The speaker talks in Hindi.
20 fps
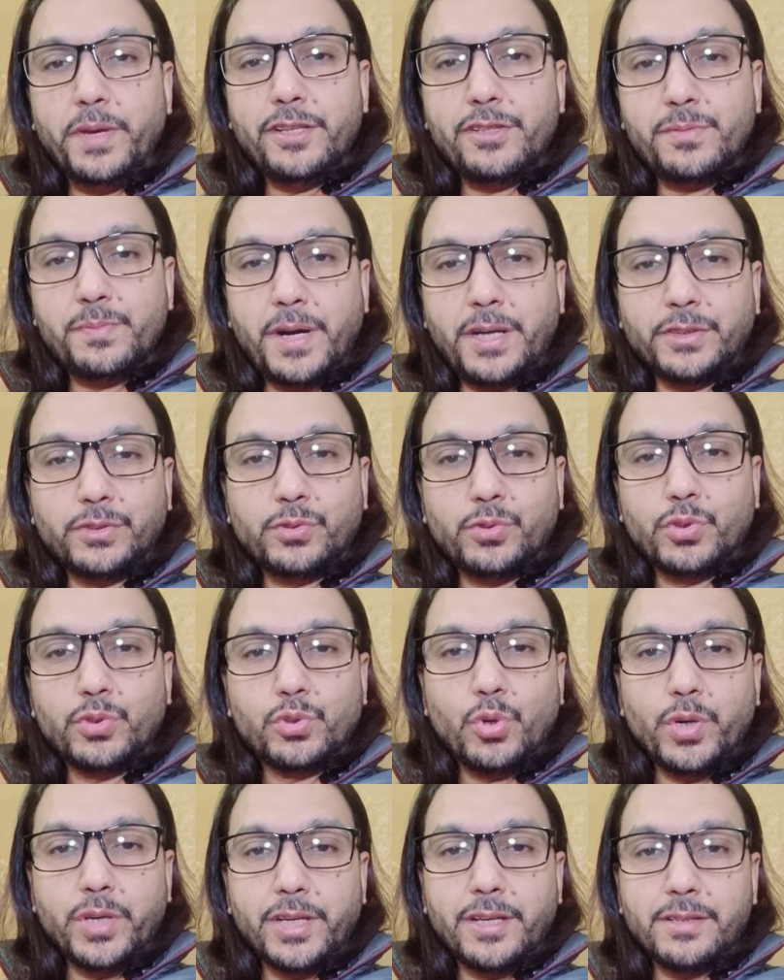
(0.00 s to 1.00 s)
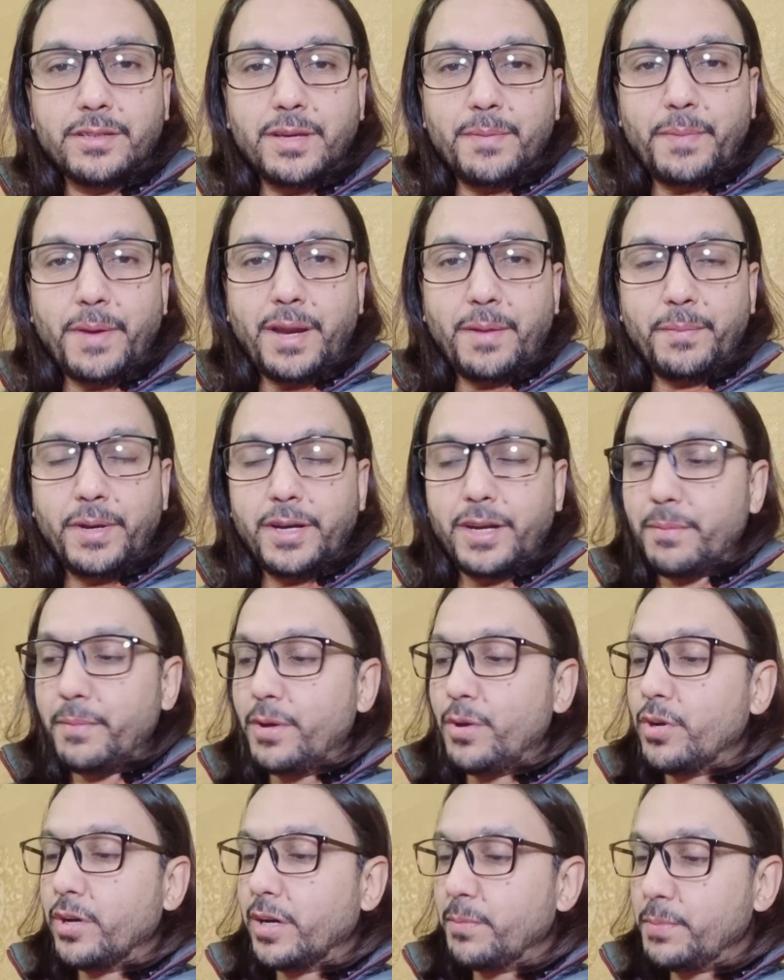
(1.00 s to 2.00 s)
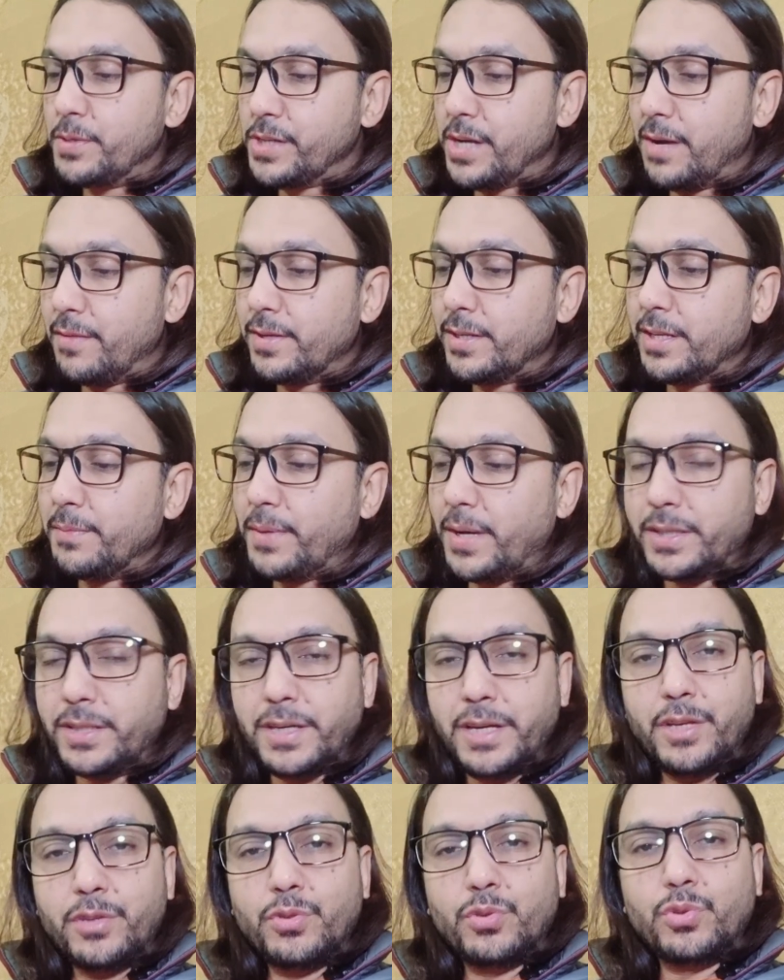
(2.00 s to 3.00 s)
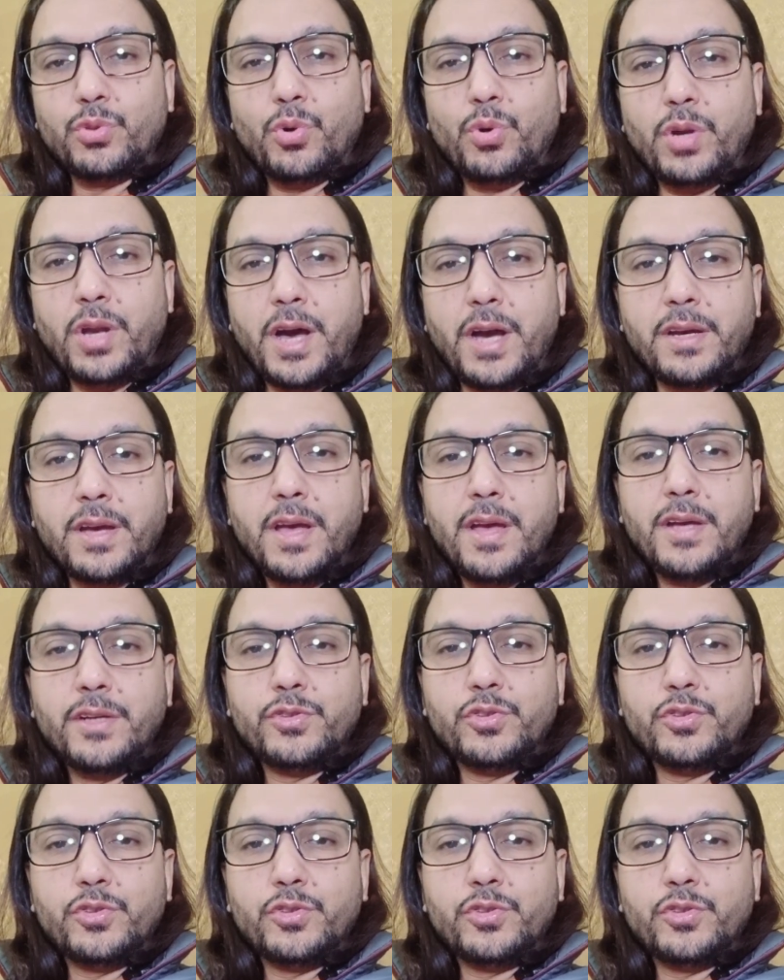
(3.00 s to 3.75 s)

बीस पाँच सौ दो इक्कीस के पैरामीटर में और अगर पेशावर की बात करें तो दो लाख